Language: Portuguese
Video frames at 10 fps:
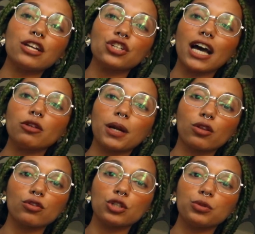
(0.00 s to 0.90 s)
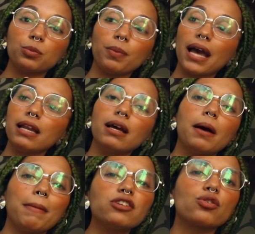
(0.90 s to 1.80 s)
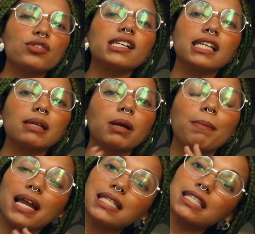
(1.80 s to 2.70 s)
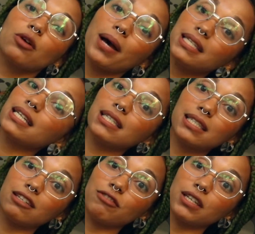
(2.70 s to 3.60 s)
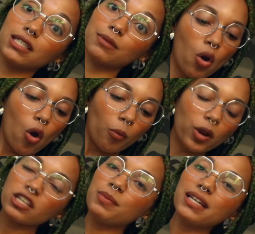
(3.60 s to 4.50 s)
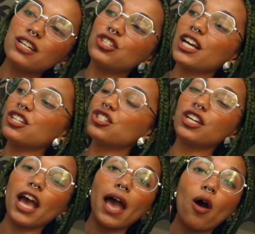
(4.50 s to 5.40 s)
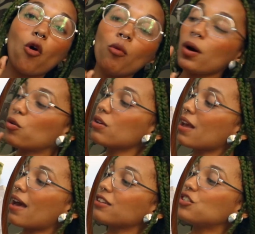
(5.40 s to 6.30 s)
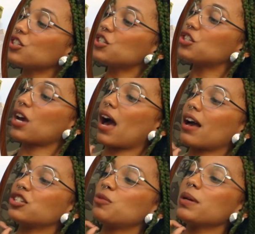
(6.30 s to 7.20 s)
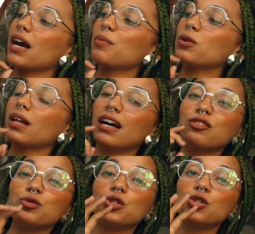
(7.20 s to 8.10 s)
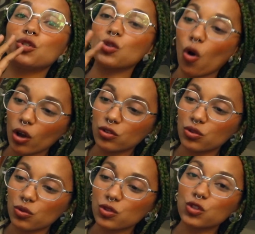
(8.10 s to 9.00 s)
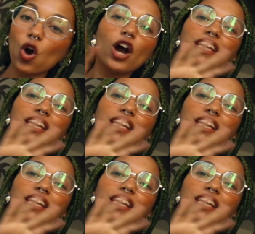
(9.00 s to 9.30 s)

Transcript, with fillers: que é indicado para todo tipo de pele, mas com certeza para peles que são mais sensíveis. O próximo ingrediente é uma colher de chá de bicarbonato de sódio, só